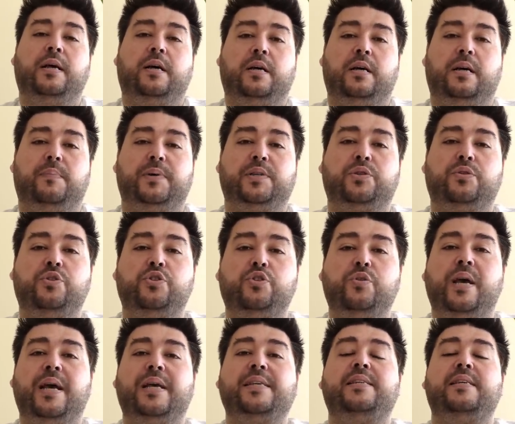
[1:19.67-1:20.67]
euh, parce que le
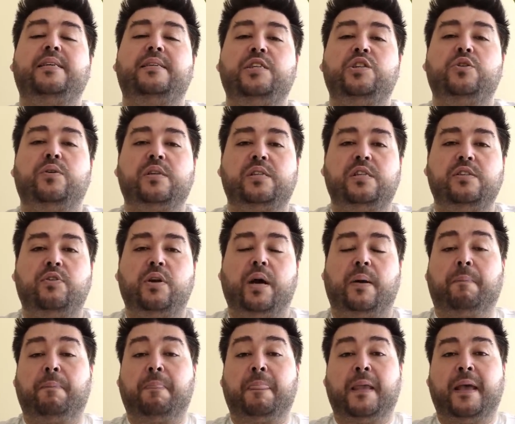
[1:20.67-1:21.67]
jeu est assez exigeant à ce
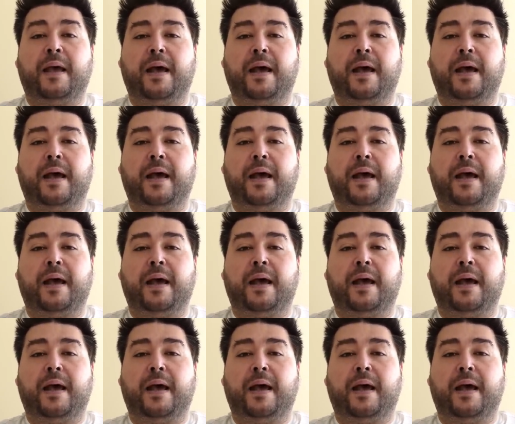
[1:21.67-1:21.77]
niveau-là.